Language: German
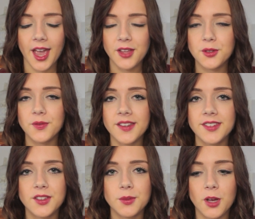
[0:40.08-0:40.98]
Also was
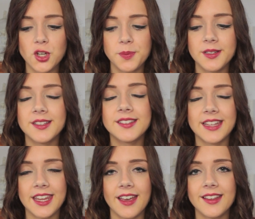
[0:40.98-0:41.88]
ich zum Beispiel
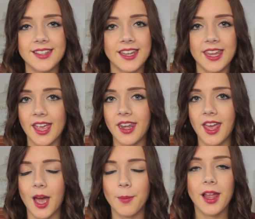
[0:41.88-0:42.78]
sehr, sehr
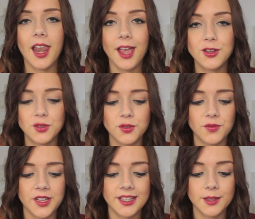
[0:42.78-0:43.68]
gerne habe, allein
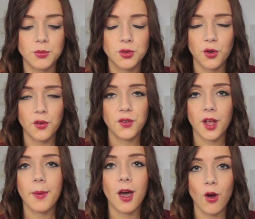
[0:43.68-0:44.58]
schon wegen dem Duft,
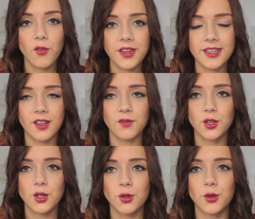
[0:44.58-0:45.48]
aber auch wegen der
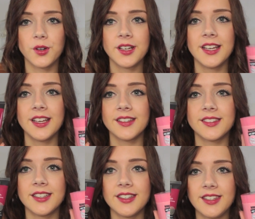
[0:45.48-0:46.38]
Wirkung,
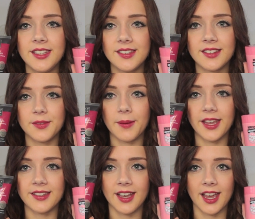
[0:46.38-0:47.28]
sind diese
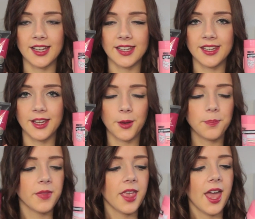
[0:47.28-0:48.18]
zwei Teile hier.